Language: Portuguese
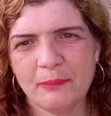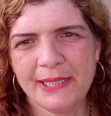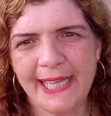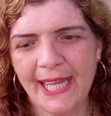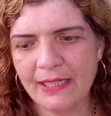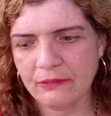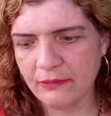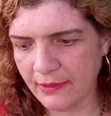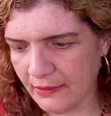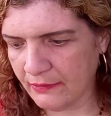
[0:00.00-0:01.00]
cemitério,
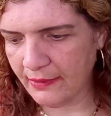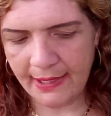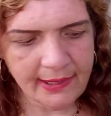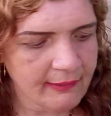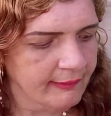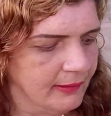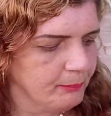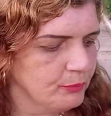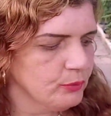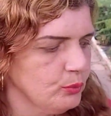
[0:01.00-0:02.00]
gente, é que as
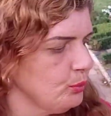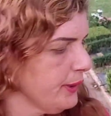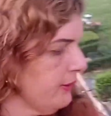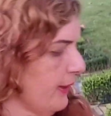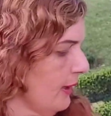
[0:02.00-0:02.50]
sepulturas,